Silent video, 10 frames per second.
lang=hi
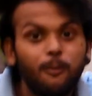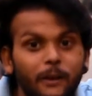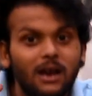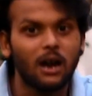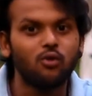कुछ
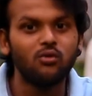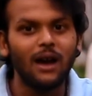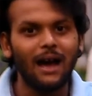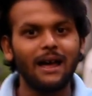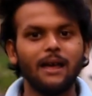भी
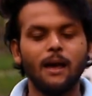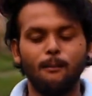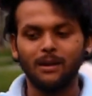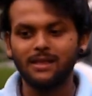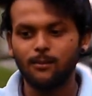करूंगा
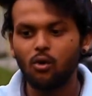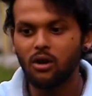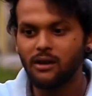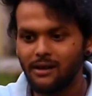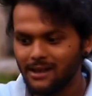मतलब
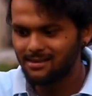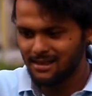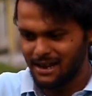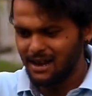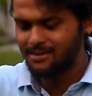वो
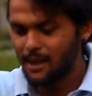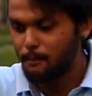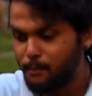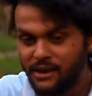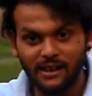रिस्क लेने
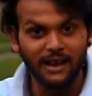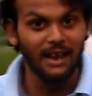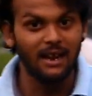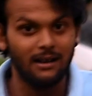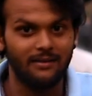से पीछे
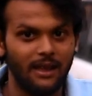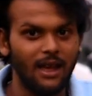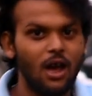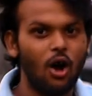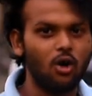नहीं
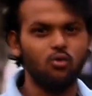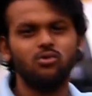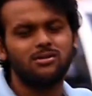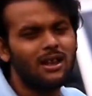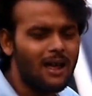हटते और
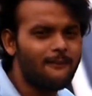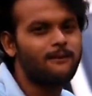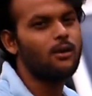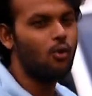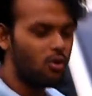उस
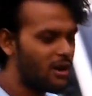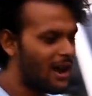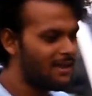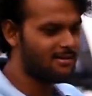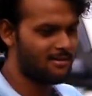तरफ गुड
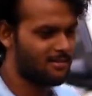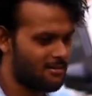गाइज